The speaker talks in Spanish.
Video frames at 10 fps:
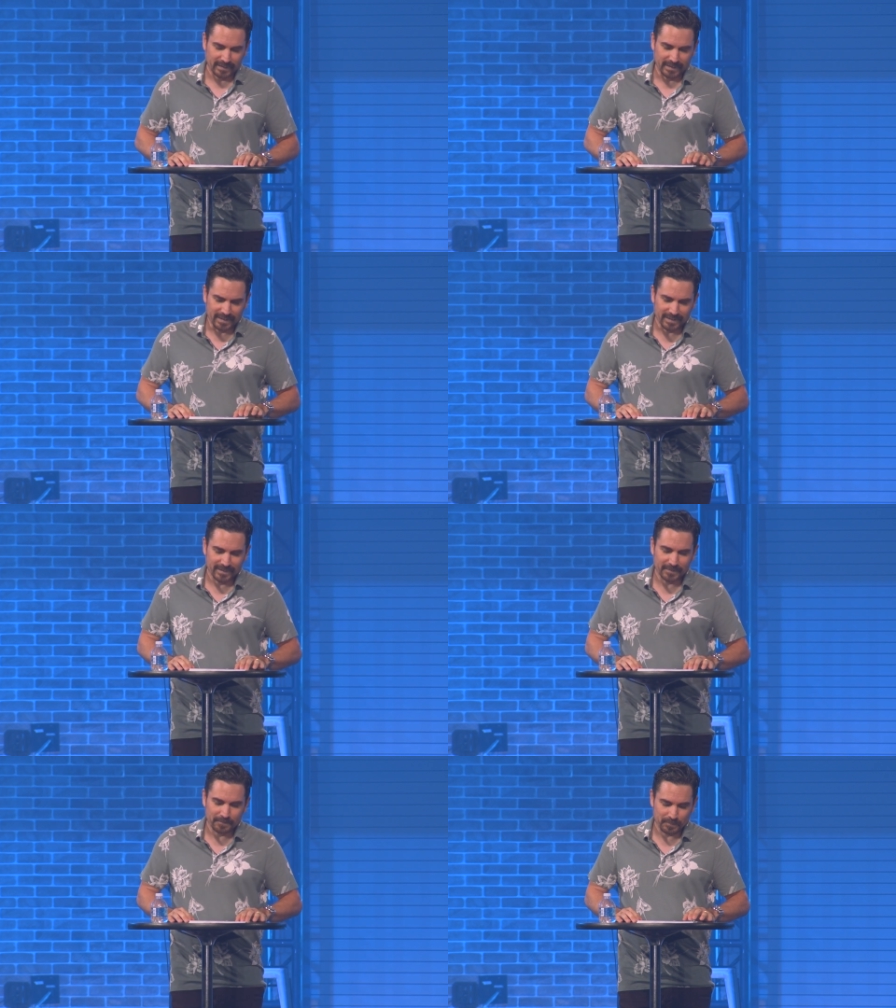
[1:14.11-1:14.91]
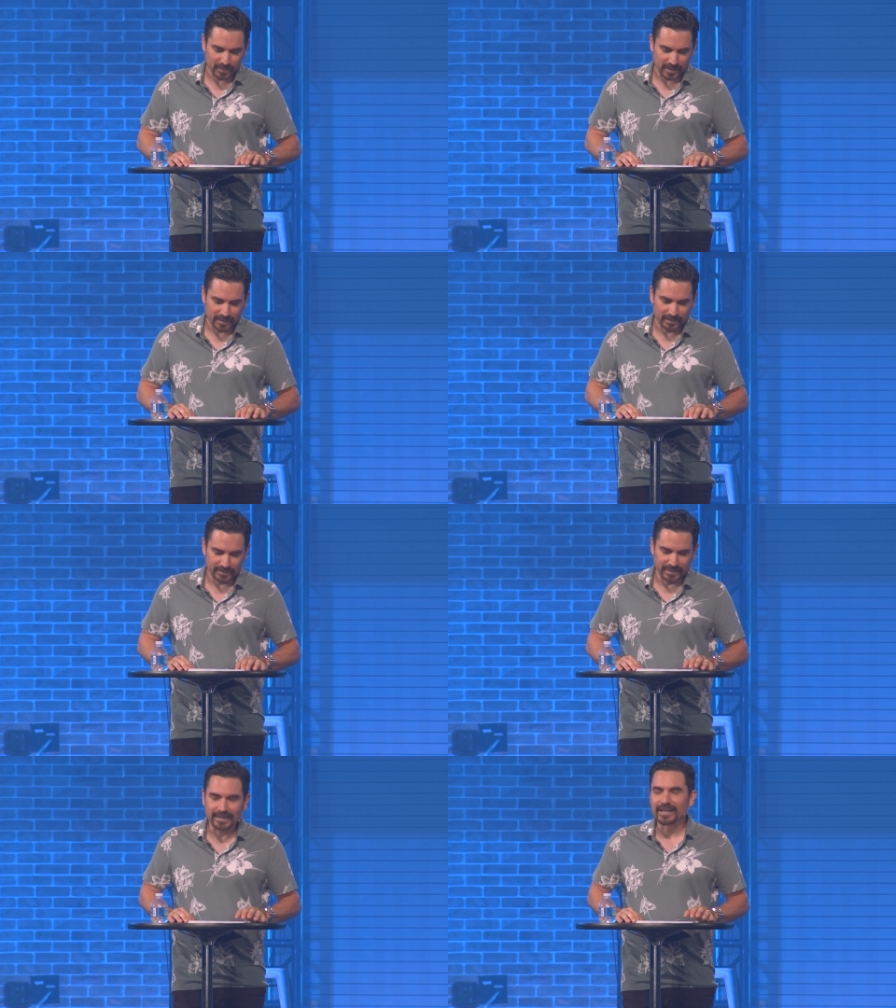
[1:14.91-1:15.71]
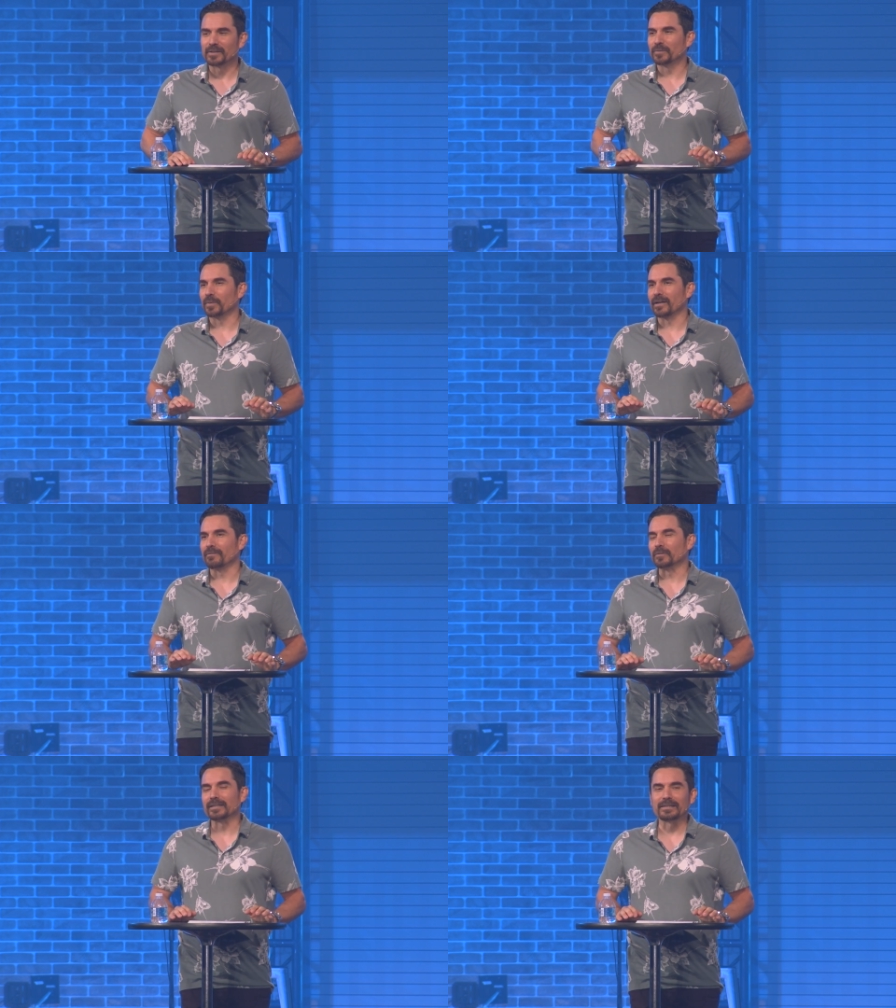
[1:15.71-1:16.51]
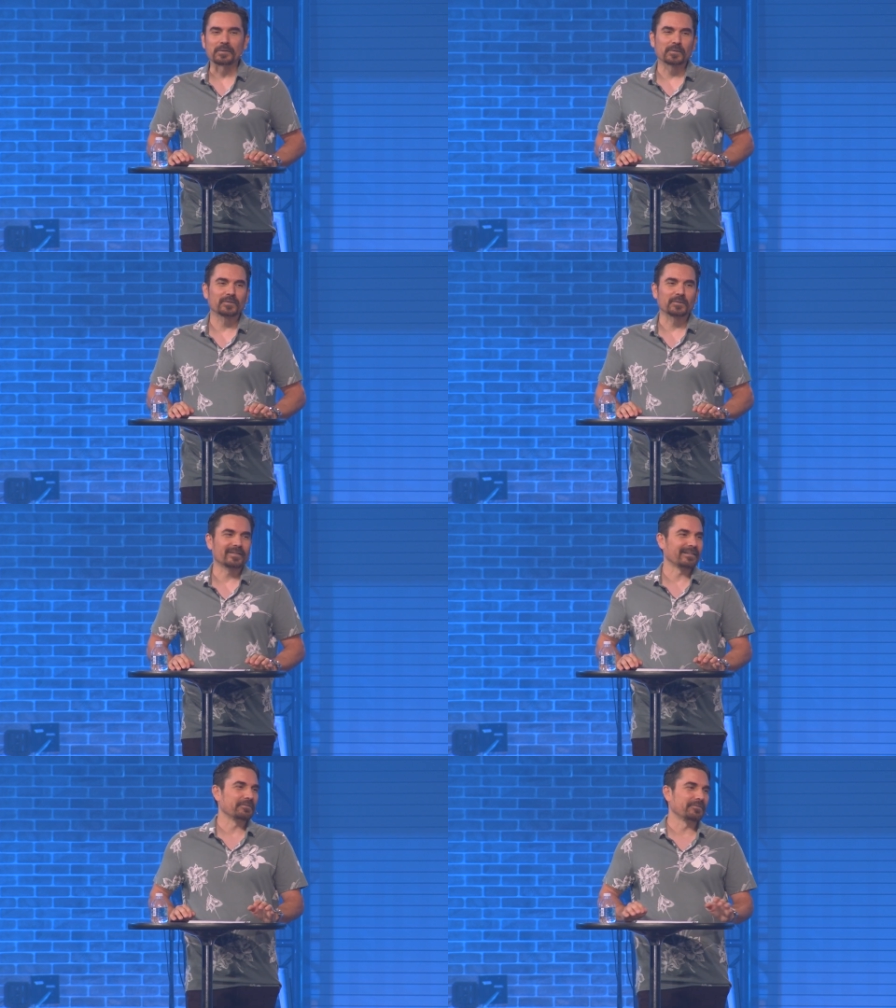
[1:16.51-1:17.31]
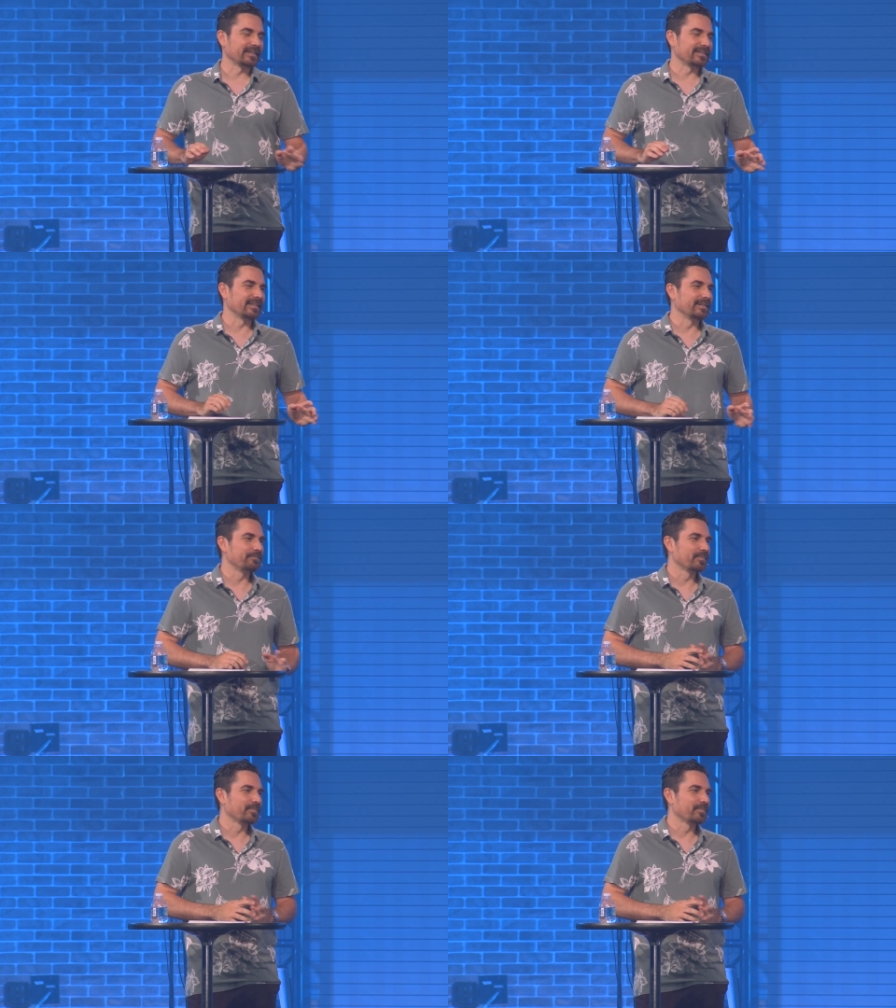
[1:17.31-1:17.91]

Y ser guiados por la voz de Dios no es algo fácil.